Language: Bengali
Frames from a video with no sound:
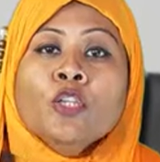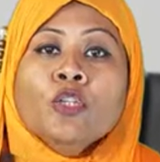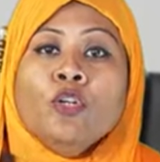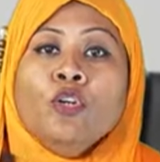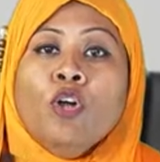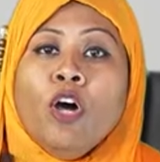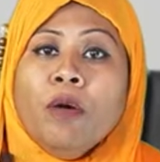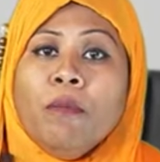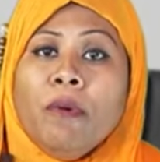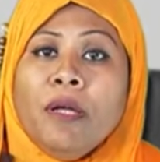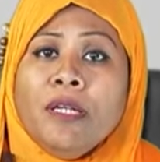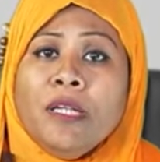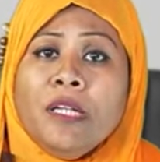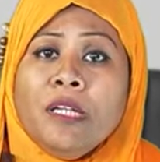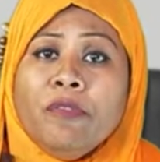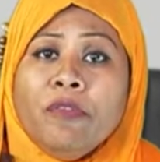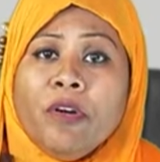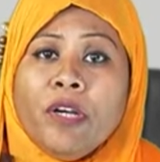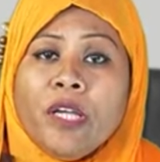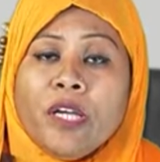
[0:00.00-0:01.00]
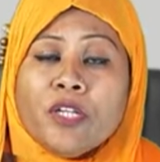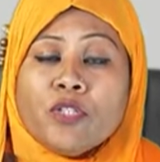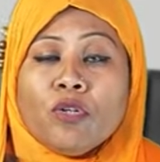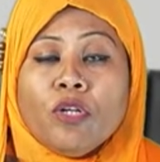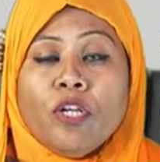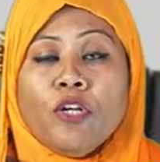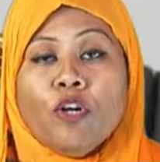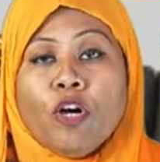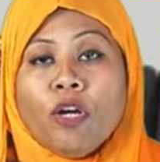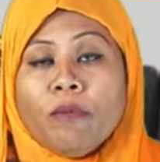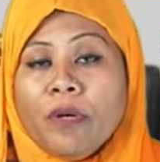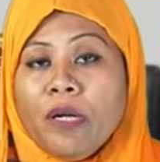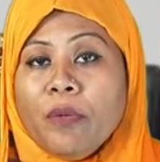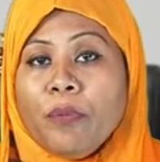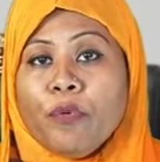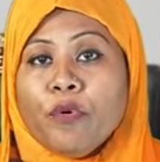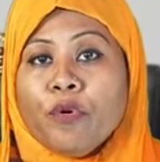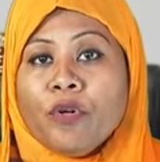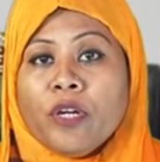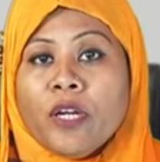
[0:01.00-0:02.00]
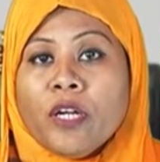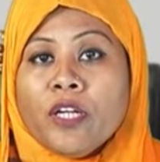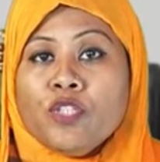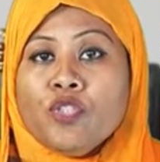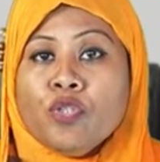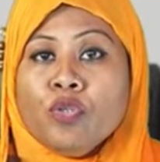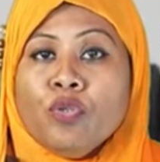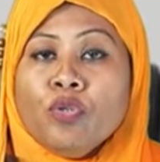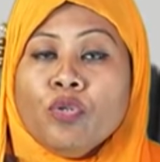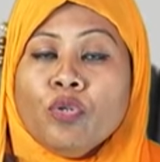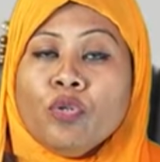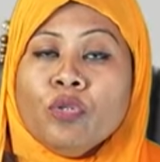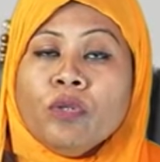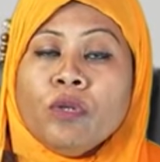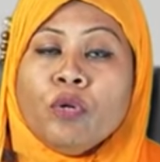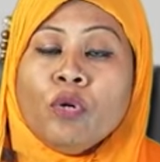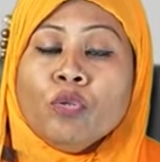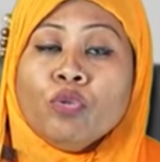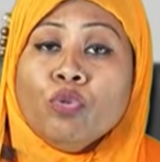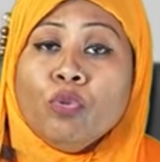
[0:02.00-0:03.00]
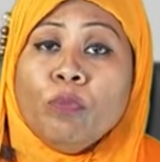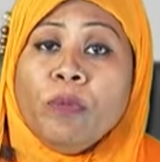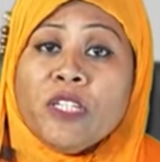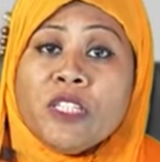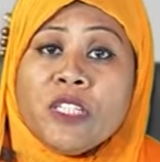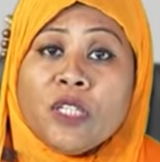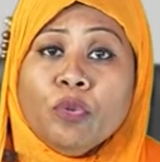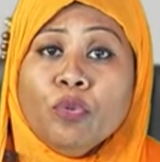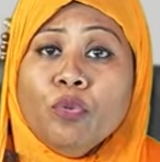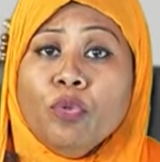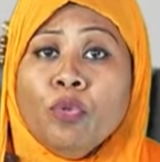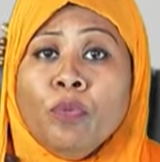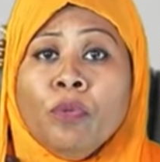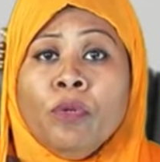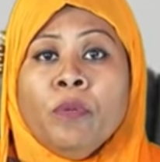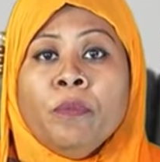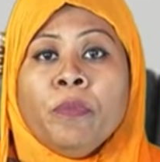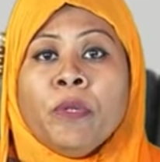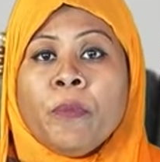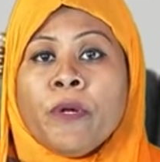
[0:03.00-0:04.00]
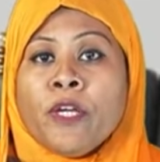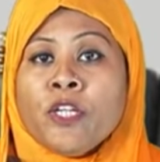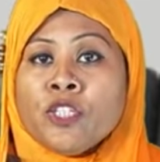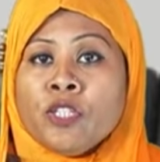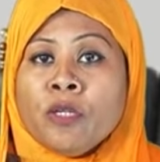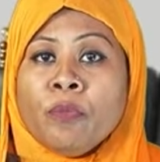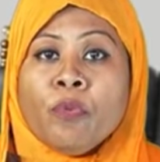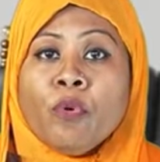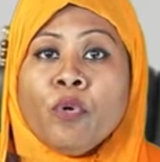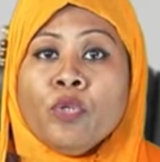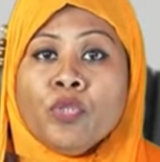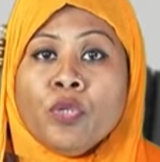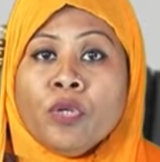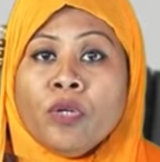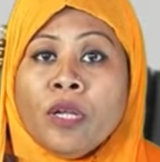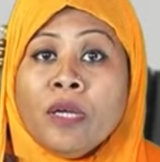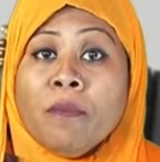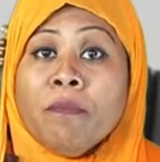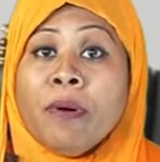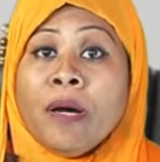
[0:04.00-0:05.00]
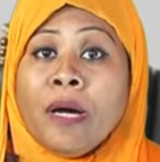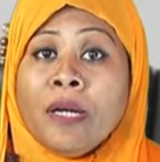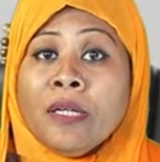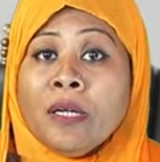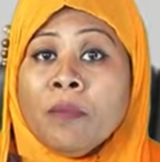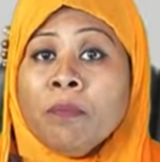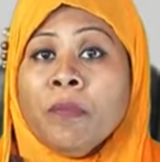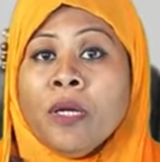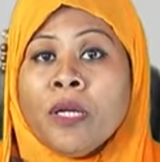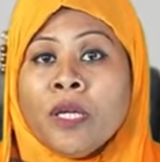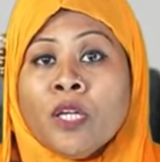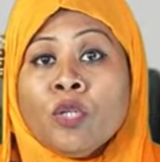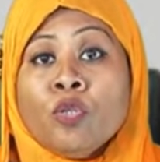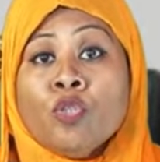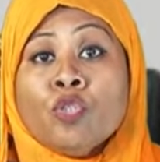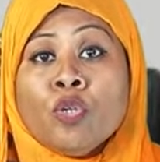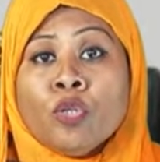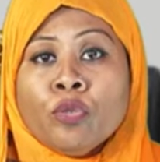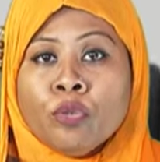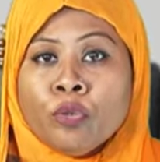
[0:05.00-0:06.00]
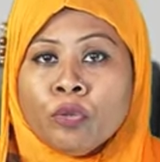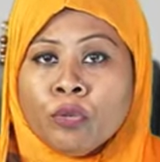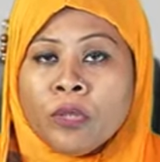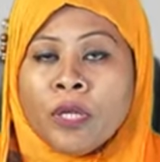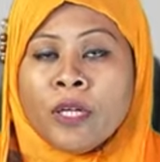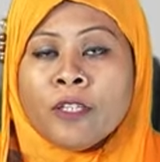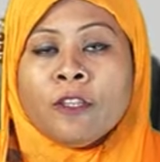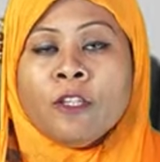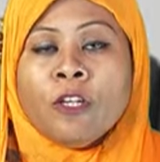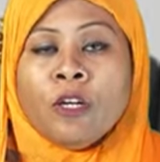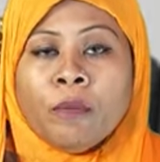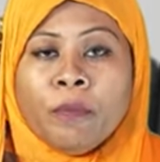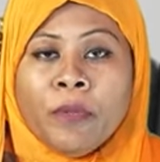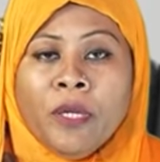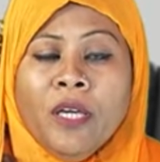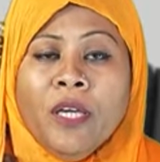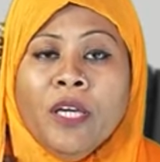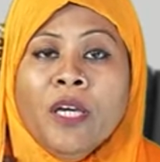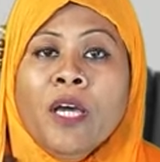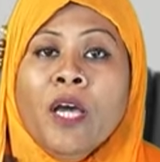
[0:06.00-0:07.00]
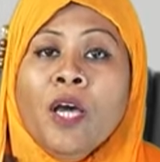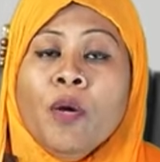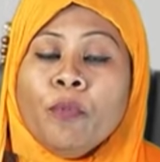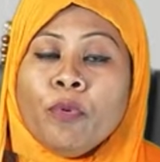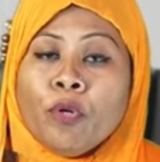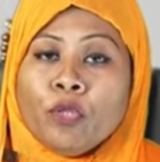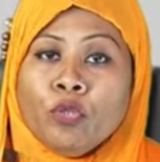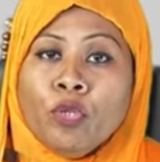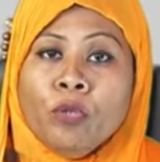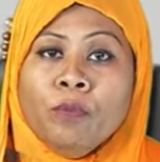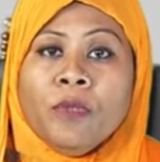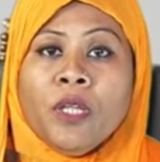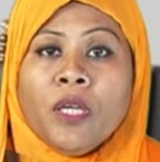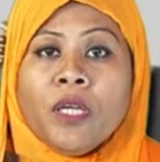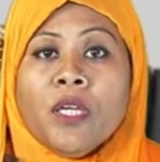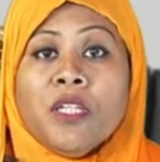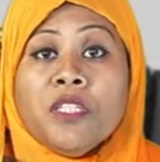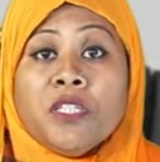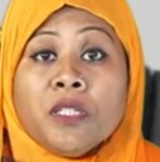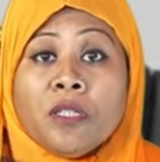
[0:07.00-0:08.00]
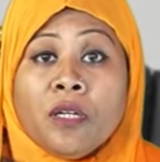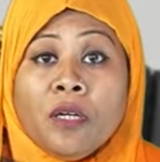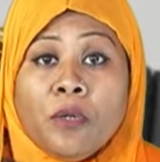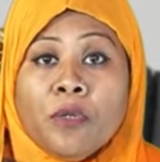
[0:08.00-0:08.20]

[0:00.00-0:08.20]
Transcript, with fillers: তো নর্মাল ডেলিভারি আসলে নর্মাল প্রক্রিয়ার জন্য অত বেশি কোনো প্রিপারেশনের প্রয়োজন নাই বাট আপনাকে একটু সতর্ক থাকতে হবে প্রথম থেকে সেটা